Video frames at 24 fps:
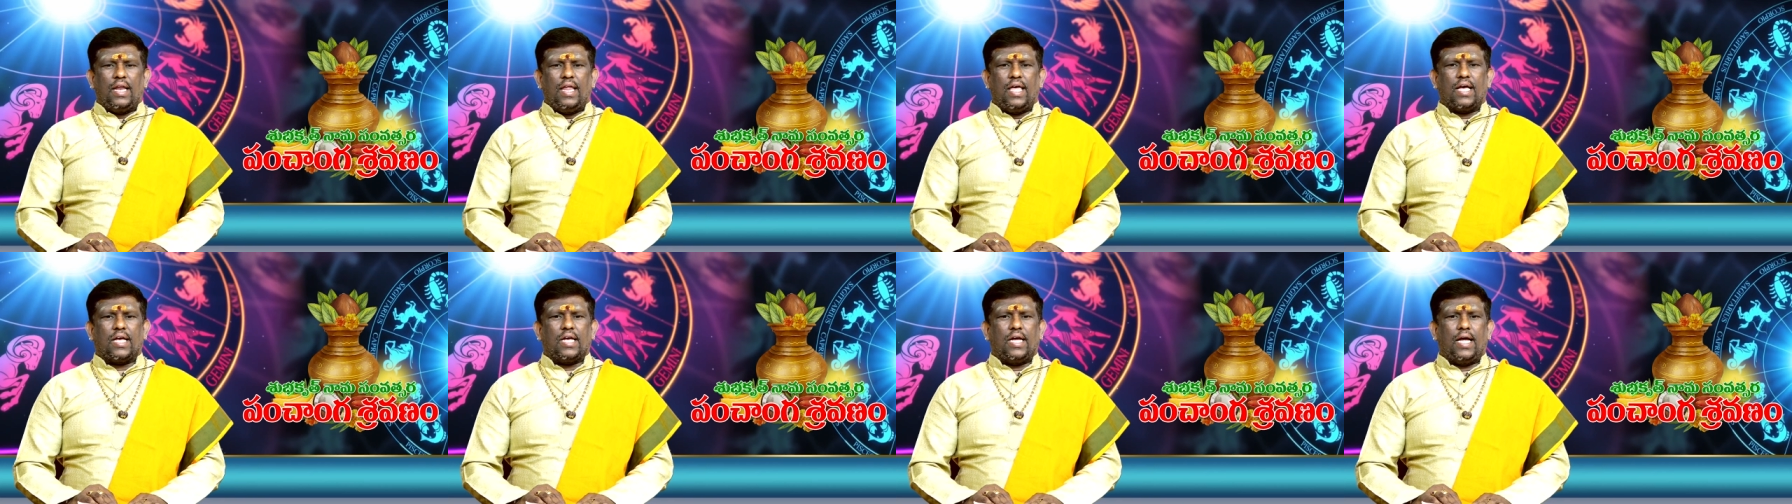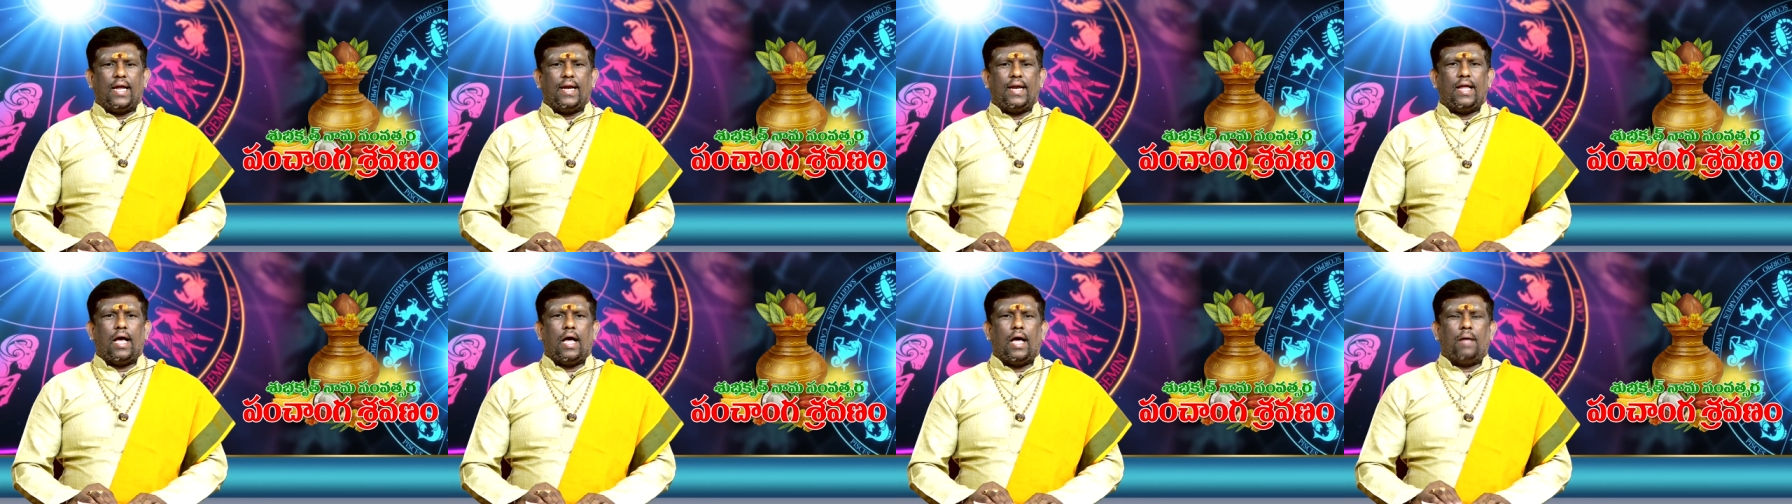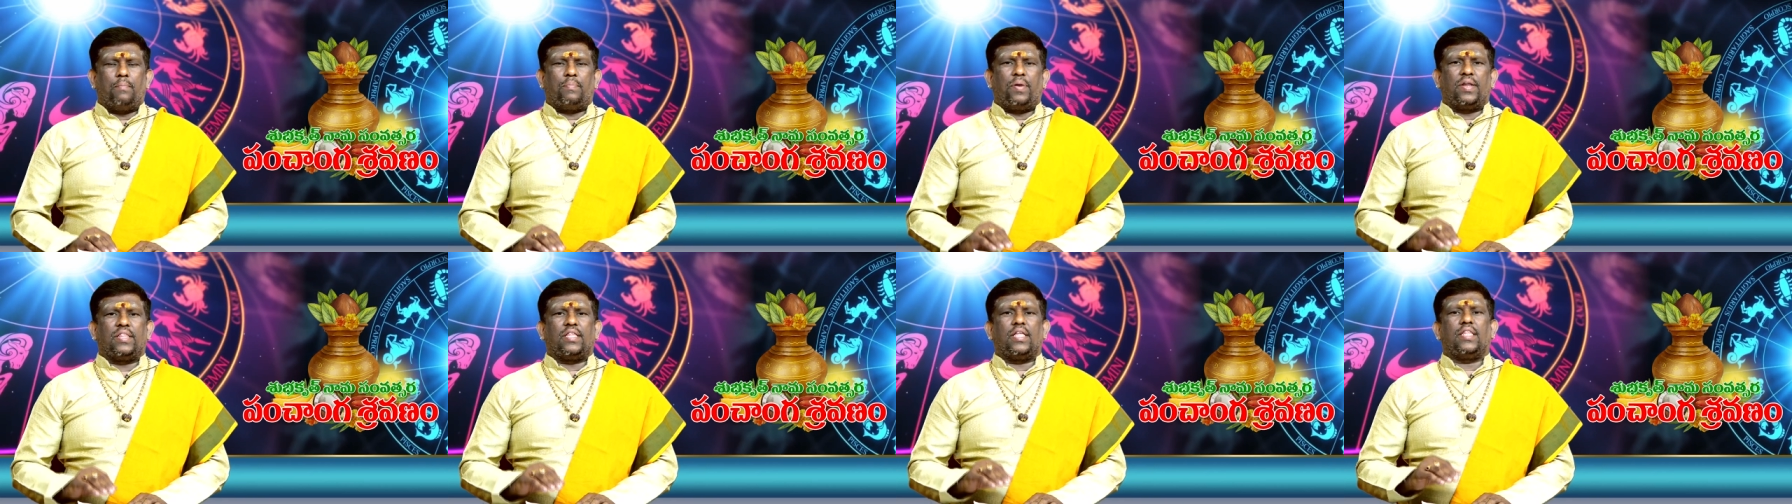అనేక
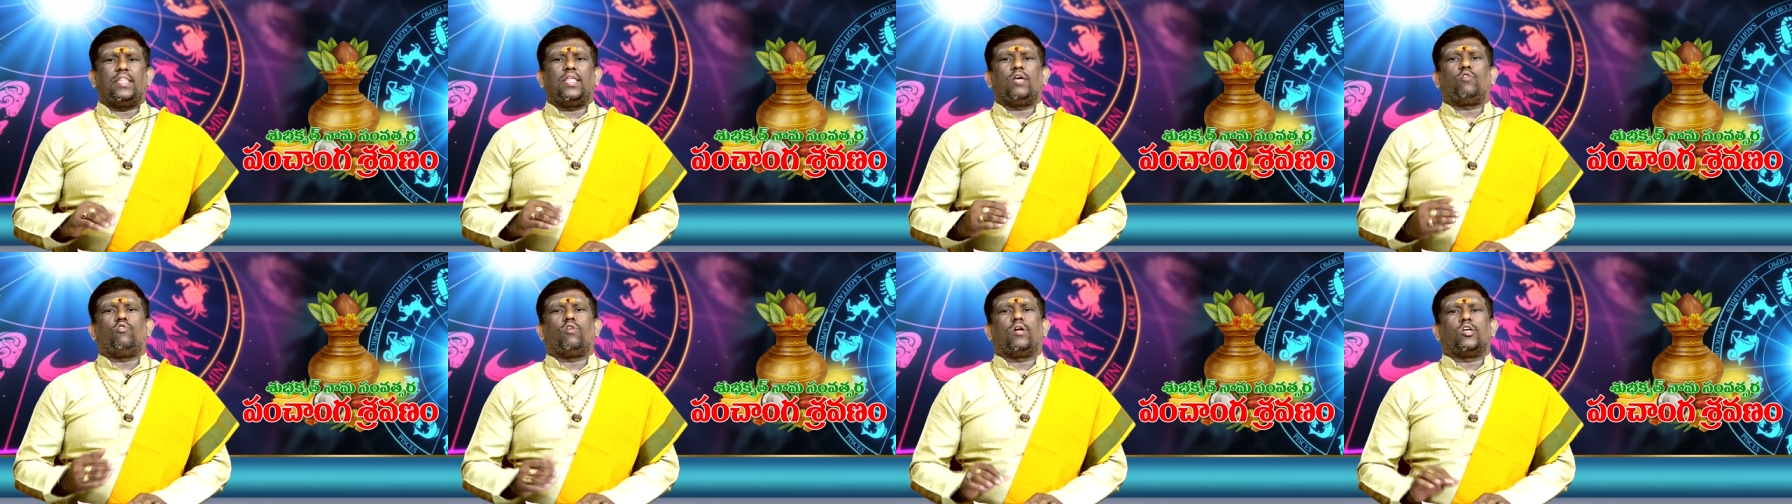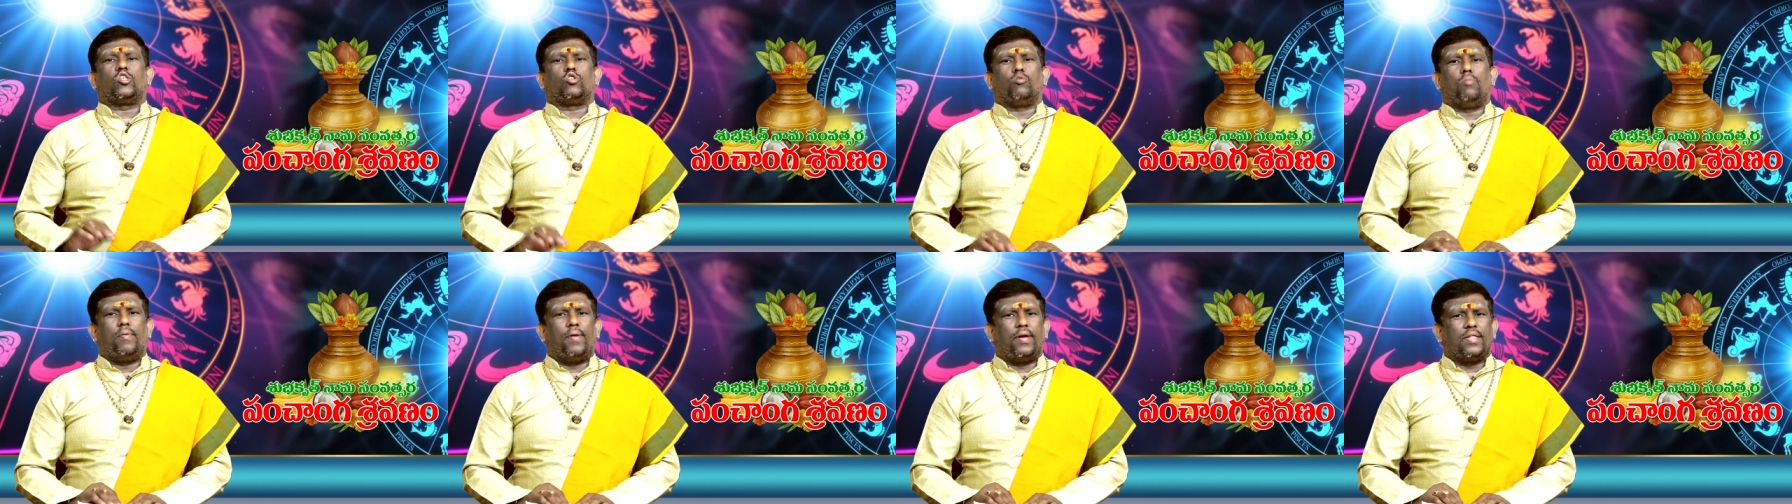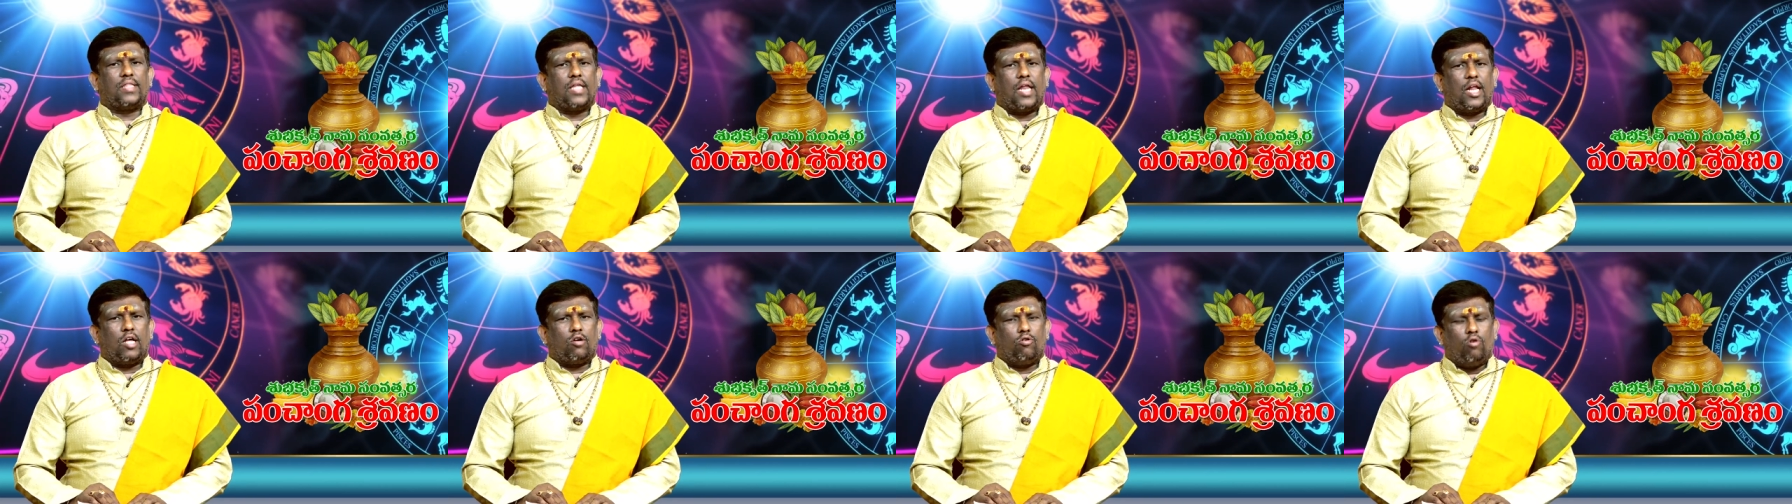ప్రతిదీ కూడా
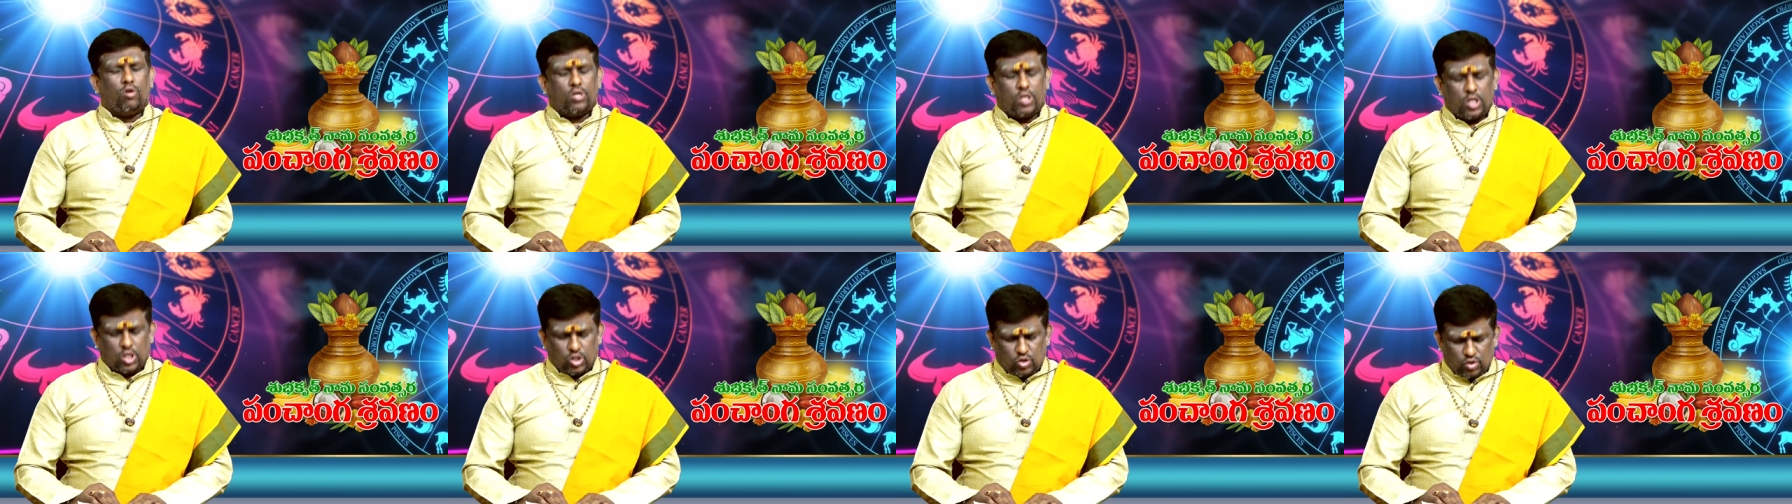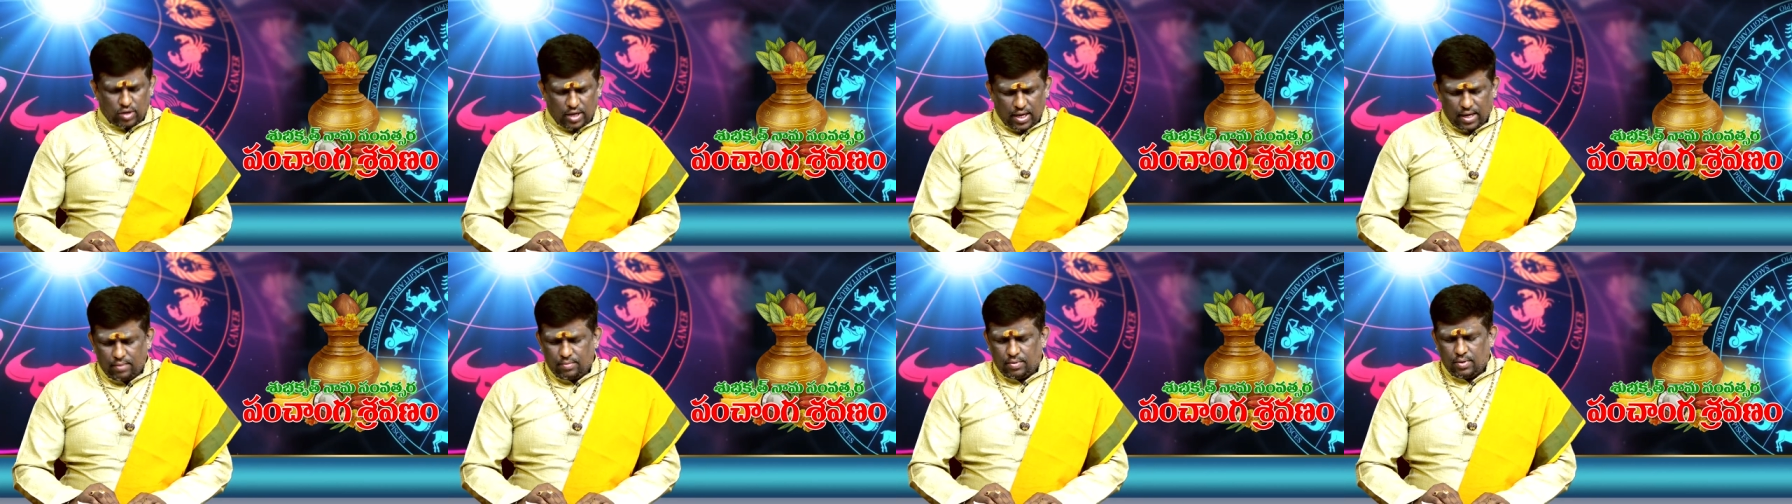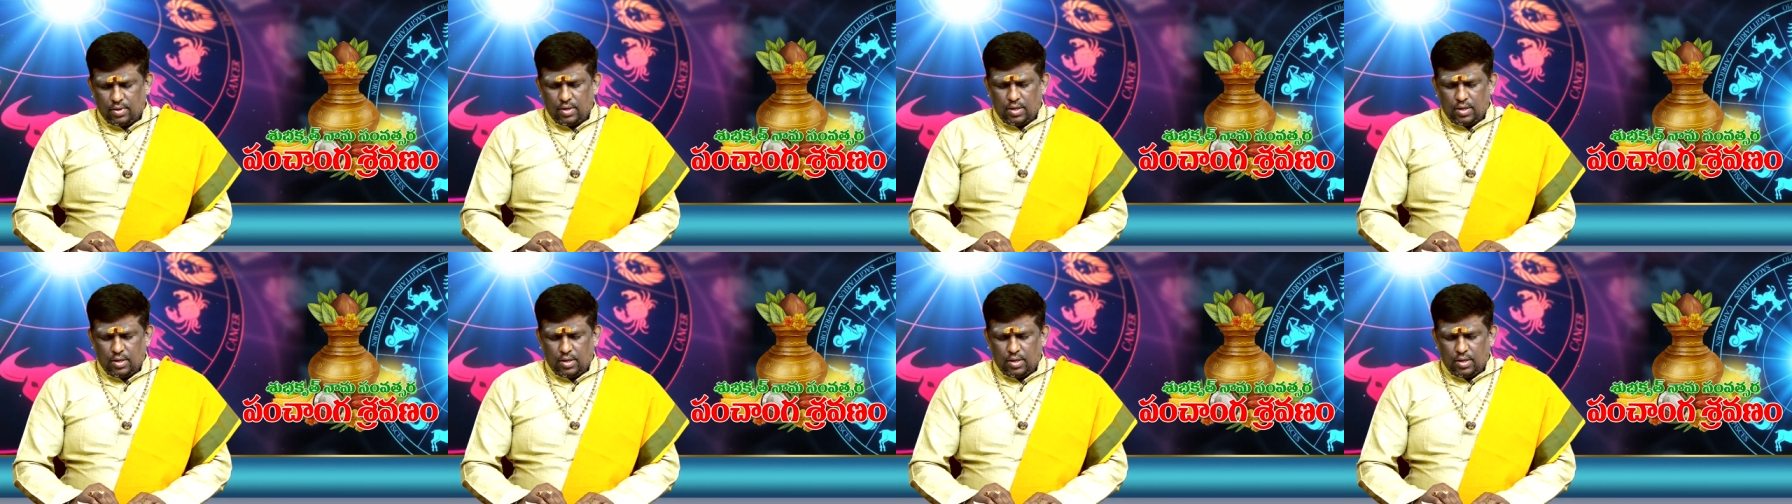శుభవర్తాలు గోచరిస్తున్నాయి